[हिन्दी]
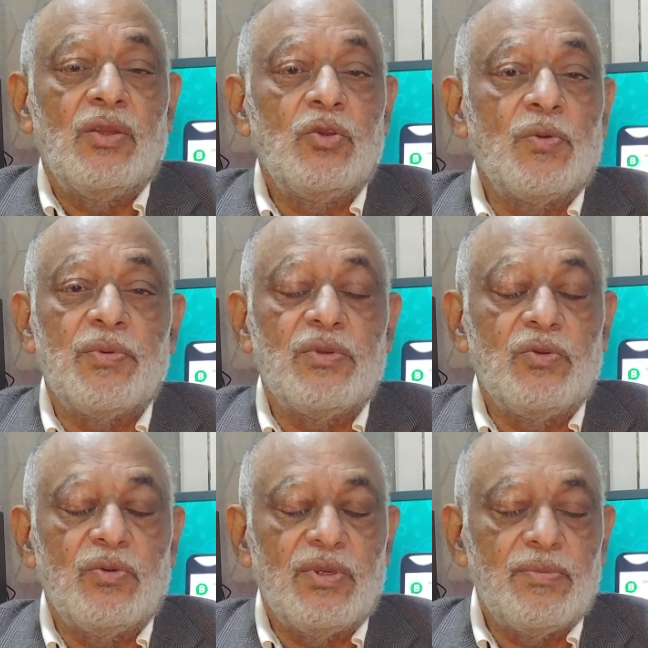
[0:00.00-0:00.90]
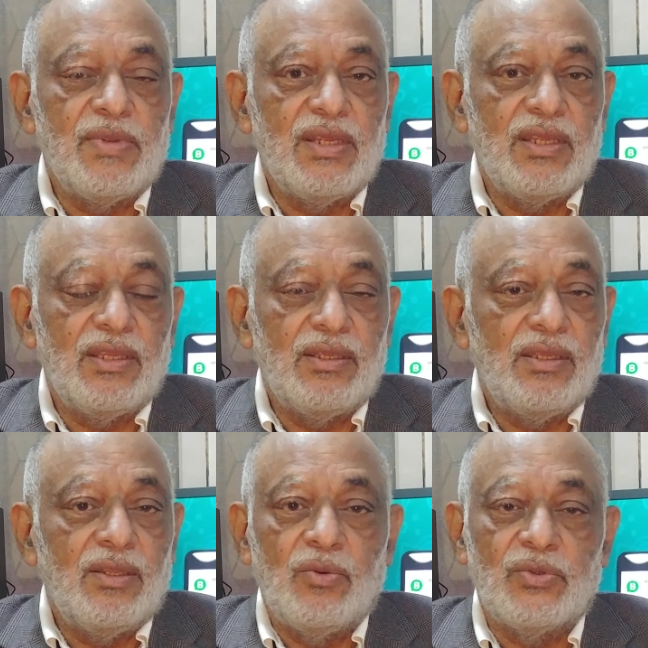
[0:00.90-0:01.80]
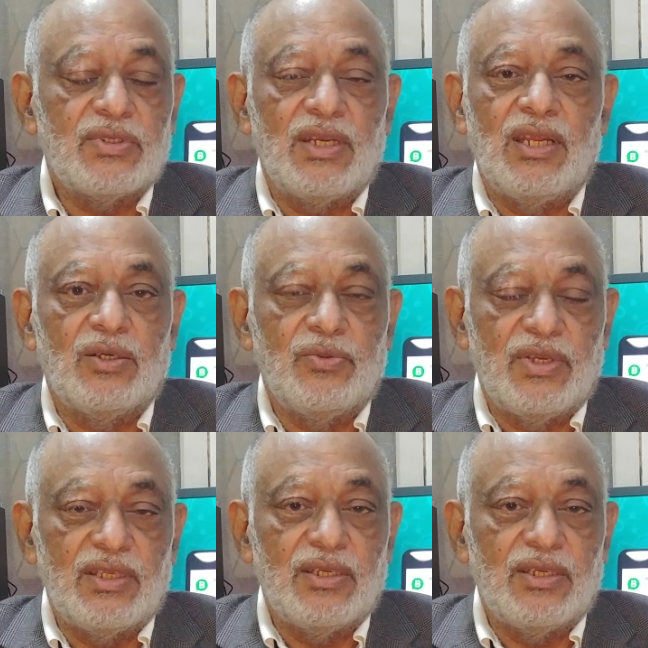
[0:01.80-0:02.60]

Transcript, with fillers: यूरोपियन यूनियन में उसका लागू नहीं